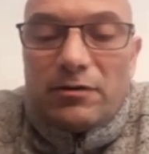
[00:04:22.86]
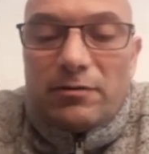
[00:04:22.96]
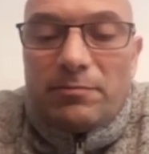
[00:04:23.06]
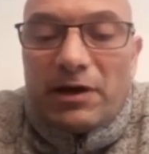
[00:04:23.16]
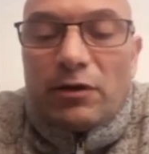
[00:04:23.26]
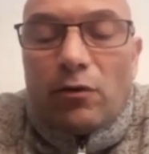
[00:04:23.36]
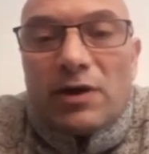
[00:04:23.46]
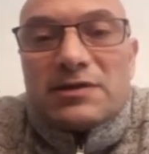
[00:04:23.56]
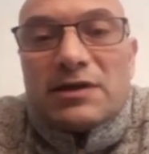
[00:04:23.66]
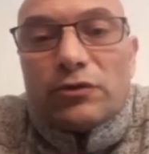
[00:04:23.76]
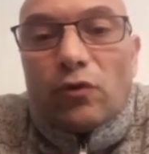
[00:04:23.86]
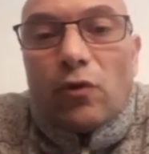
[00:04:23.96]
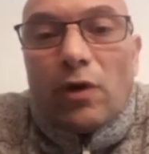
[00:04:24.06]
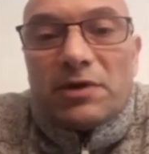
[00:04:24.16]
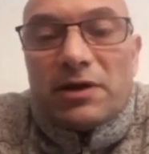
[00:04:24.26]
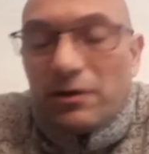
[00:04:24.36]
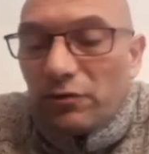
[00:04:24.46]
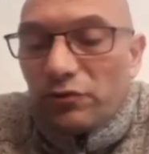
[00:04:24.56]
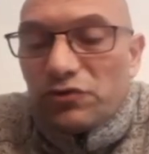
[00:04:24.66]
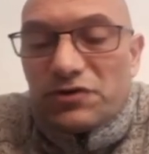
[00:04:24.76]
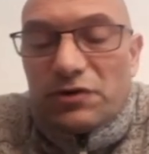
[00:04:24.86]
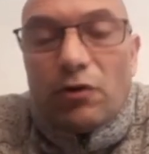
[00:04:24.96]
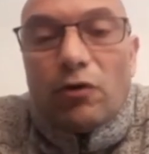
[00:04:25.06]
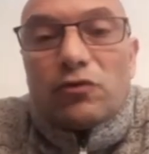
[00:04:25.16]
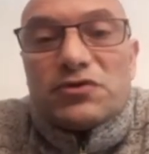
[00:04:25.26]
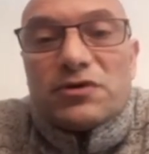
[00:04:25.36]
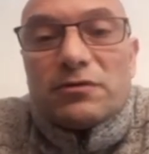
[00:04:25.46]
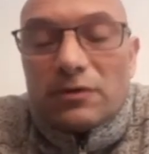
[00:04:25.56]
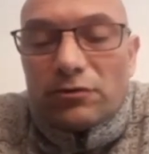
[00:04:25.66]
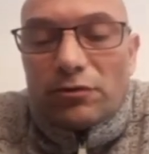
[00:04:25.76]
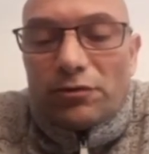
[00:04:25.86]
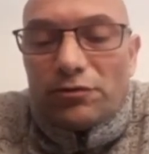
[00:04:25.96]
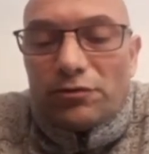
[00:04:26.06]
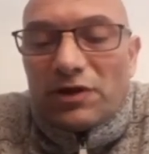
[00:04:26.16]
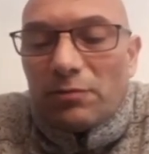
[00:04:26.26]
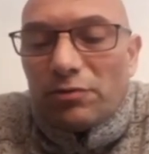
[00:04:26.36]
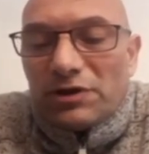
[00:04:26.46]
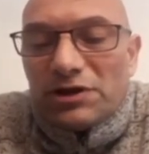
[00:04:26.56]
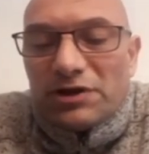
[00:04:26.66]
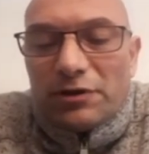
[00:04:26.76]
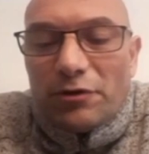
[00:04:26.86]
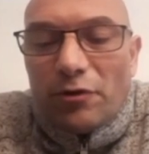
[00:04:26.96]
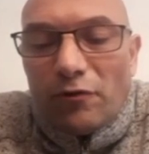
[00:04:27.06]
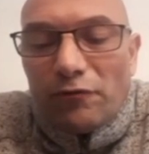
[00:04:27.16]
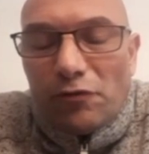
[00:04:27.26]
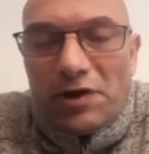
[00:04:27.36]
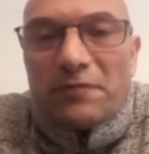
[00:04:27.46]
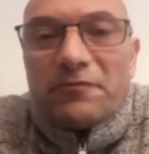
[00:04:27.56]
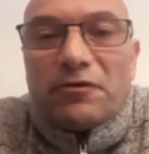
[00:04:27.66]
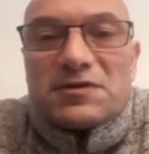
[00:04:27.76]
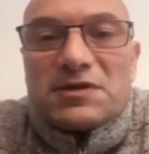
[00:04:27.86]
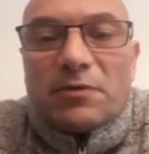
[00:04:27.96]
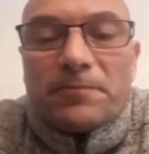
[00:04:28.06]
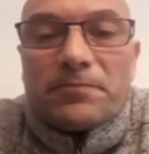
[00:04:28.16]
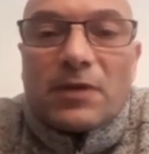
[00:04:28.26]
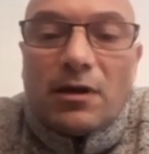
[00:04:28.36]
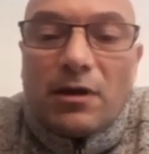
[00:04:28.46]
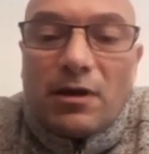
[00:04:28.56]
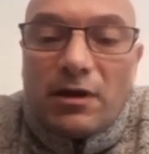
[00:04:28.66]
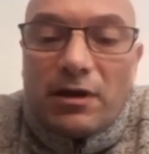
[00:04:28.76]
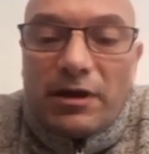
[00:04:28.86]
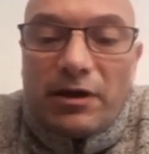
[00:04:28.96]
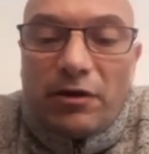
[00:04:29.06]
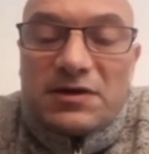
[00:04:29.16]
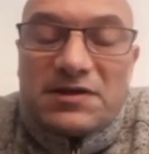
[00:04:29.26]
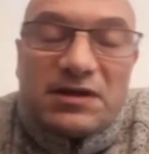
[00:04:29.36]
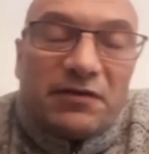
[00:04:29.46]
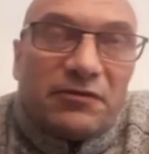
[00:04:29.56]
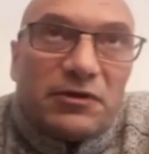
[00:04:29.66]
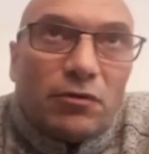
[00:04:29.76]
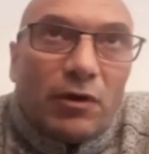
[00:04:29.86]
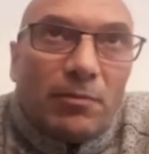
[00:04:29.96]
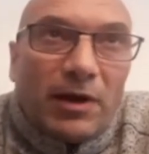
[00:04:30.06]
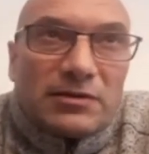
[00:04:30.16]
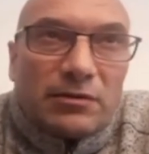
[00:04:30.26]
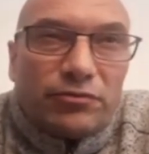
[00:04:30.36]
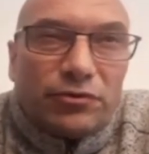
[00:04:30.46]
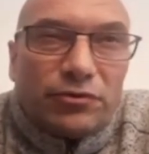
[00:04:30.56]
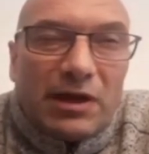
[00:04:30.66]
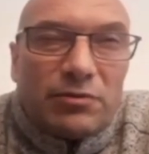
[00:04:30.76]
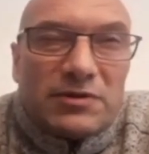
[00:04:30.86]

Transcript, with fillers: par les croisés le 3 mai 1211 donc une table qui tient à cœur ou rien, forcément. Et en SF, il y aura par exemple une table